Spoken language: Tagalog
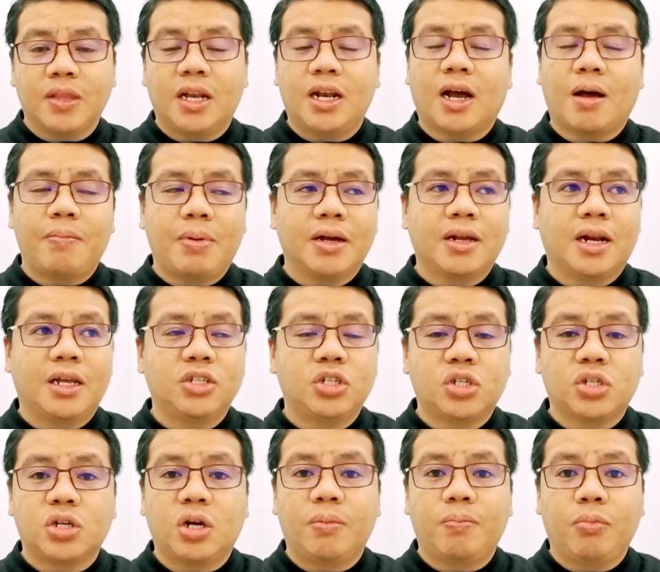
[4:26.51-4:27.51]
Na
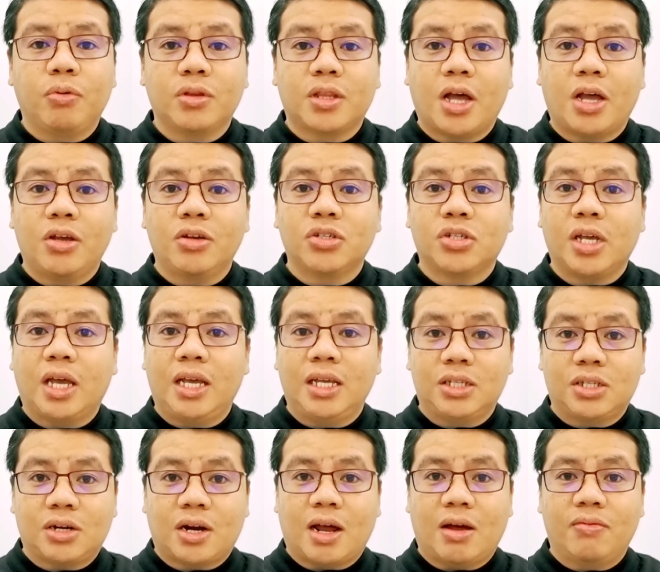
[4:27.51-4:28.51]
nakapag-register po tayo sa
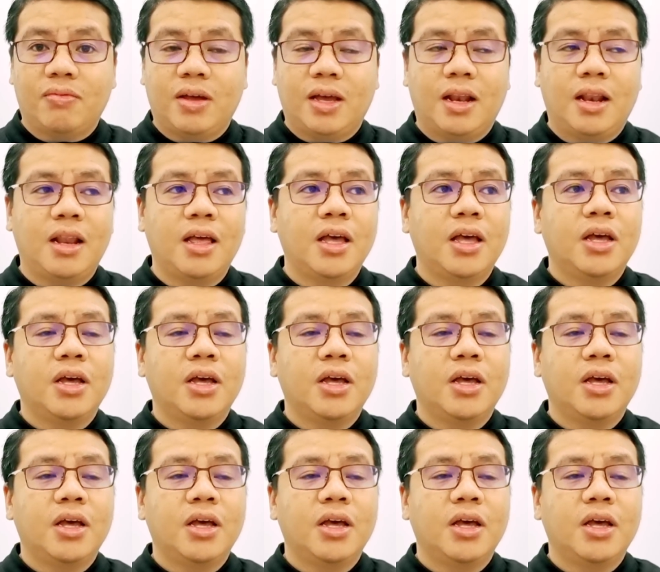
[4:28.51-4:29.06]
e-travel.